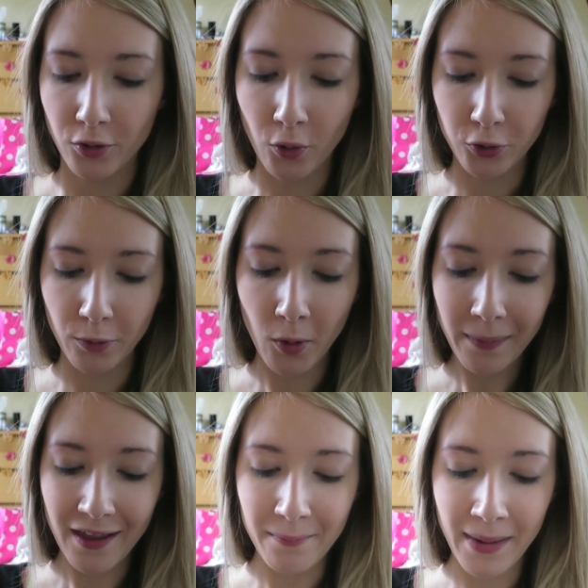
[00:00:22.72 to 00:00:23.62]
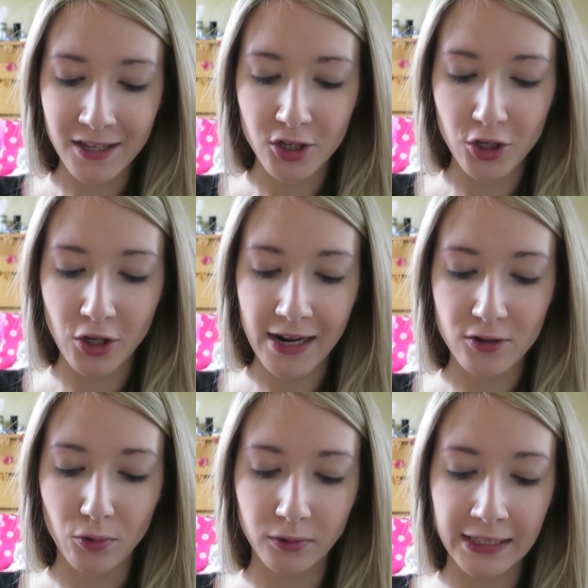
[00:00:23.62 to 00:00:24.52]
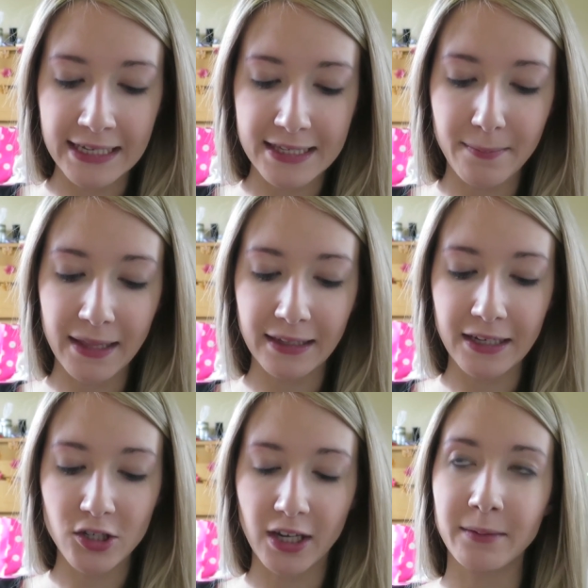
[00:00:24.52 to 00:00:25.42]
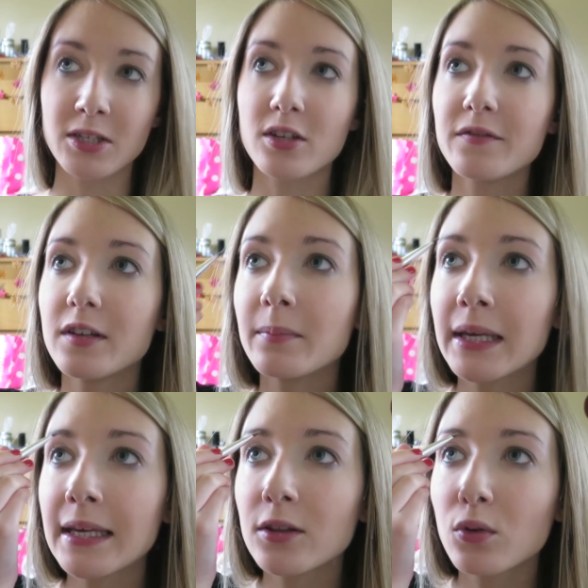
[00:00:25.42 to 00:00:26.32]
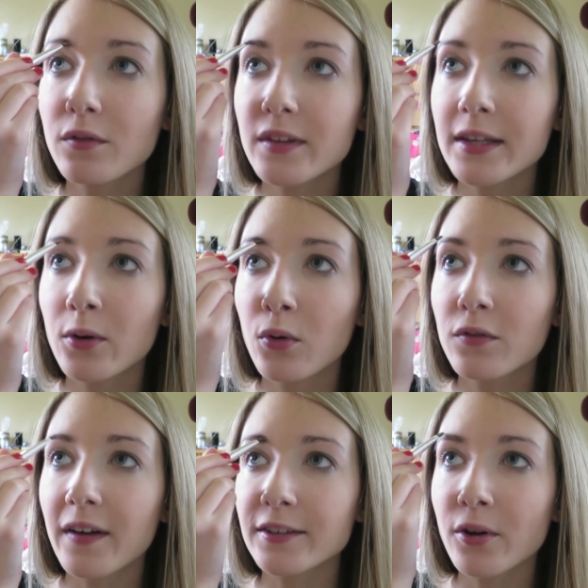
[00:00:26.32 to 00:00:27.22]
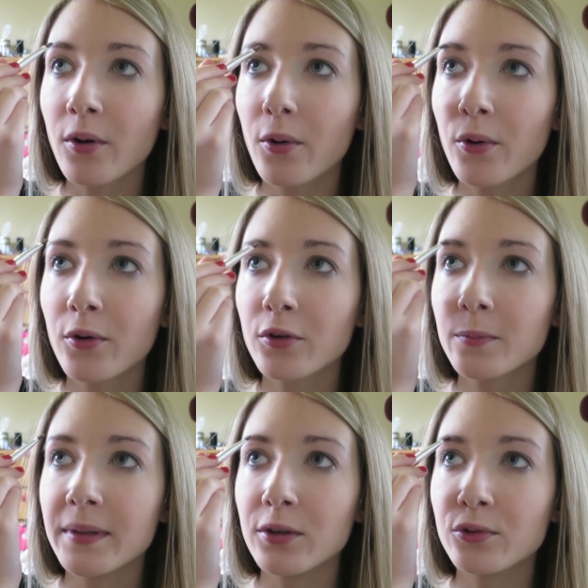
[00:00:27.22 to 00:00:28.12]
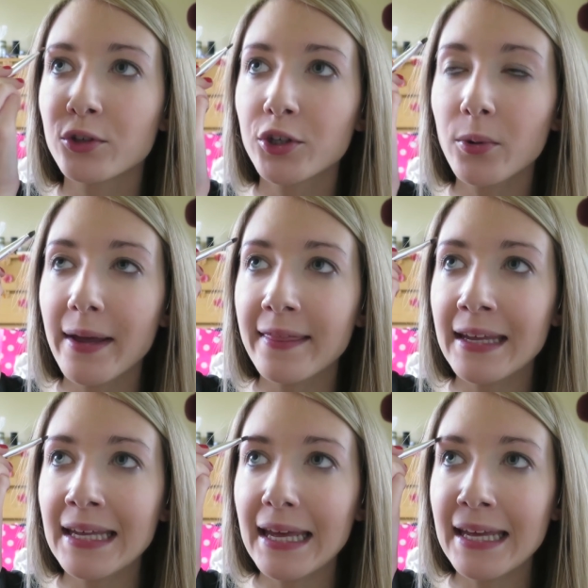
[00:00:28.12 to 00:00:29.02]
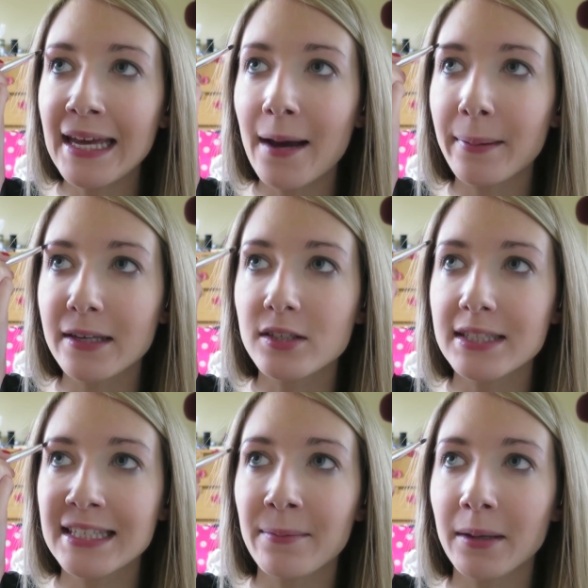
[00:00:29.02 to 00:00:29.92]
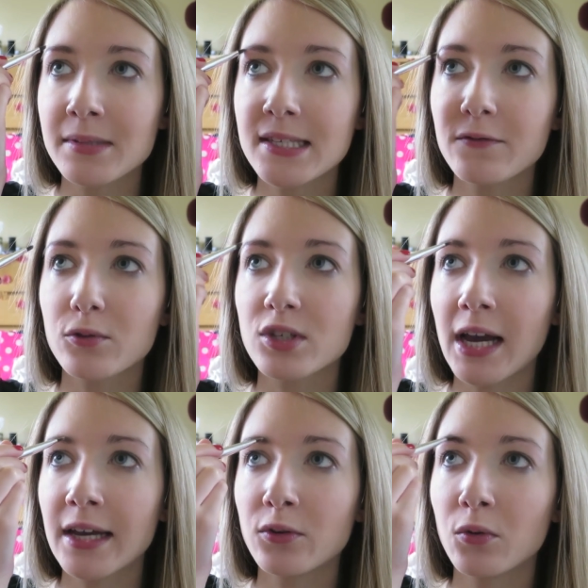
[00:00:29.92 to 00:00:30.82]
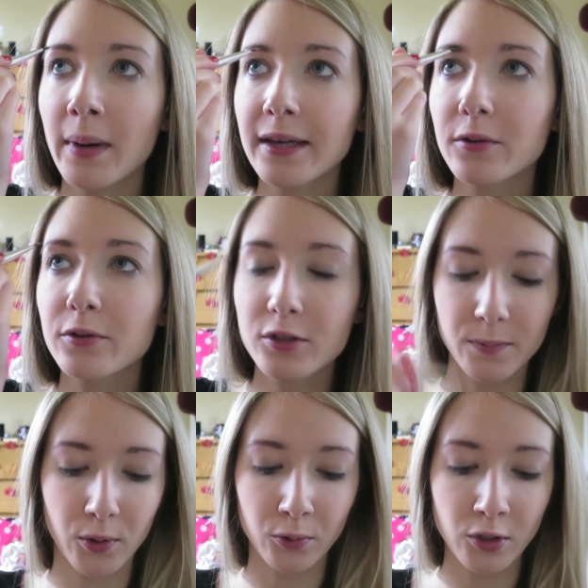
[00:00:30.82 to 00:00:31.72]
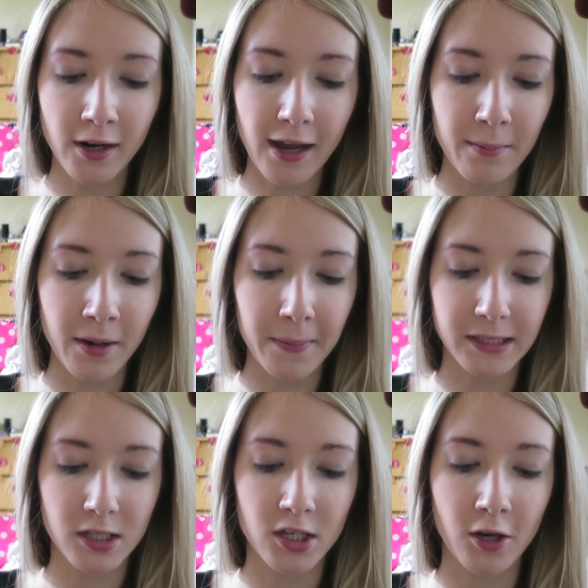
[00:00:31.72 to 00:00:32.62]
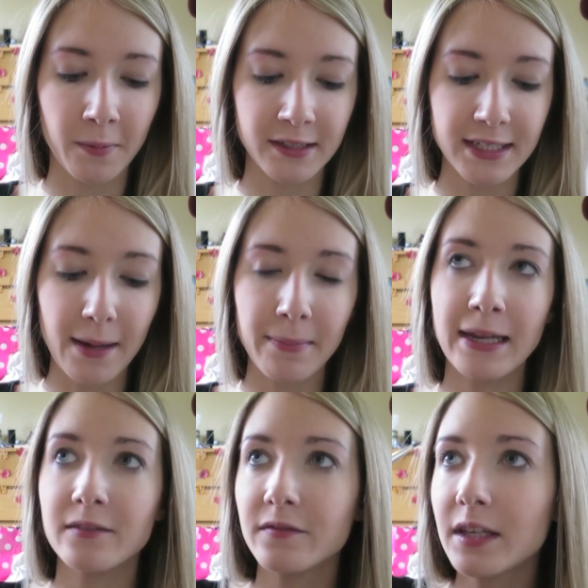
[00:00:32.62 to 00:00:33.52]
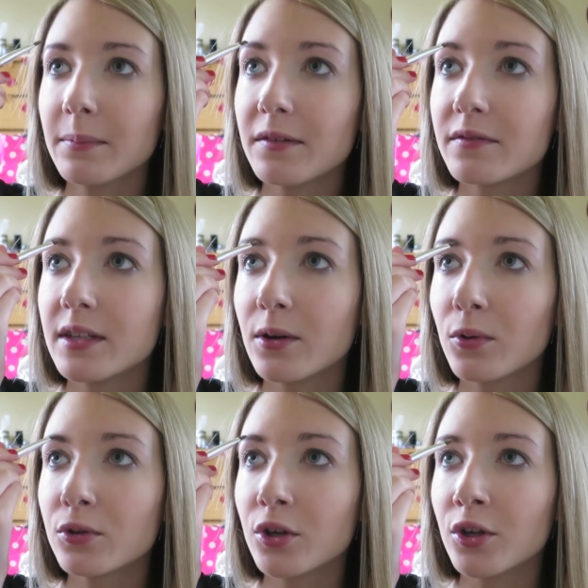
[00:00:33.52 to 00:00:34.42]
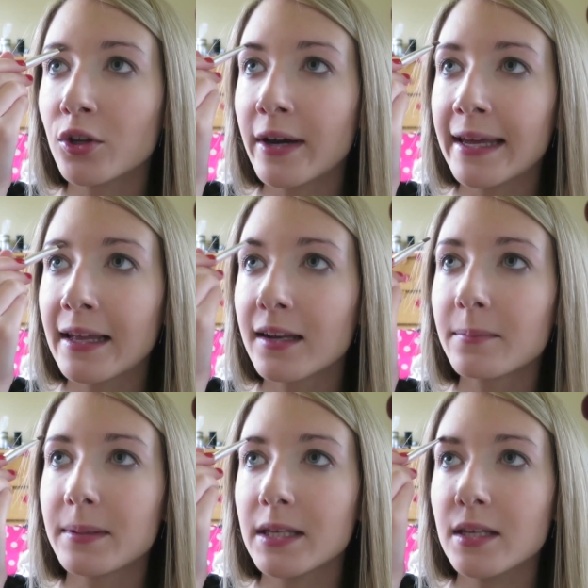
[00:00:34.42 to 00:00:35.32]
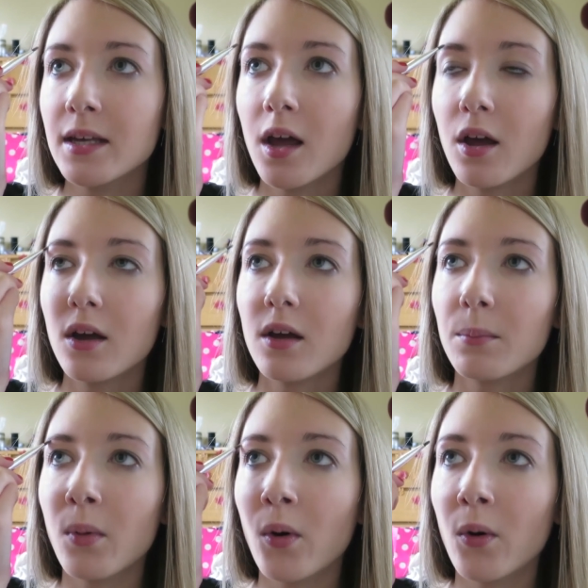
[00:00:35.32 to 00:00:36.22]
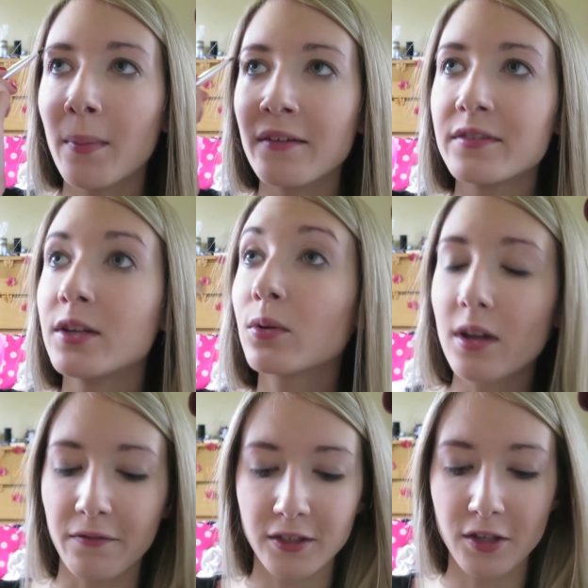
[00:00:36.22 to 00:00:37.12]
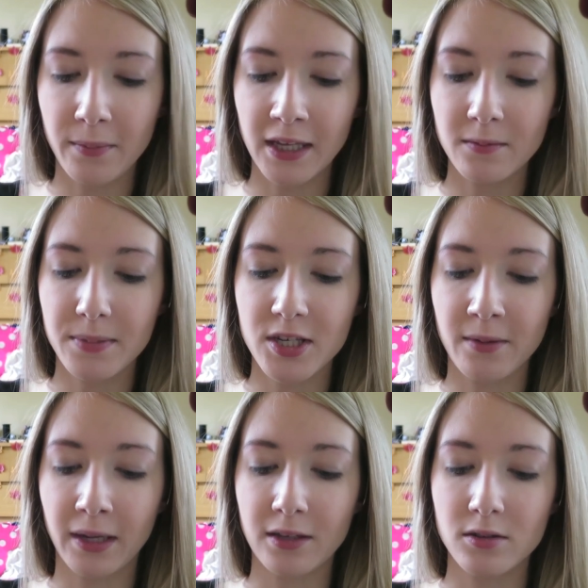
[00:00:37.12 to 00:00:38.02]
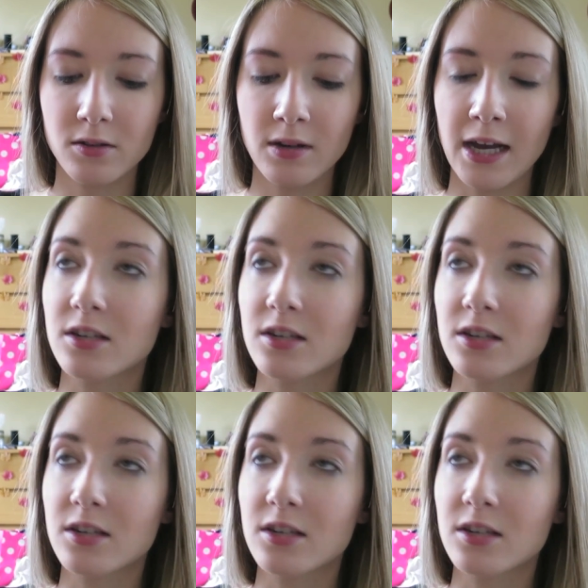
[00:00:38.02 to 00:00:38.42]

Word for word: Donc, mon plan de match de la journée, ce matin, j'aurais aimé ça filmer deux vidéos, fait qu'un haul puis une Q&A. Et après ça, cet après-midi, il faut que j'aille au Michael's puis au Dollarama parce que j'ai commencé à planifier mes vidéos de Noël puis mon, ma vidéo d'en fin de semaine. Puis j'aimerais ça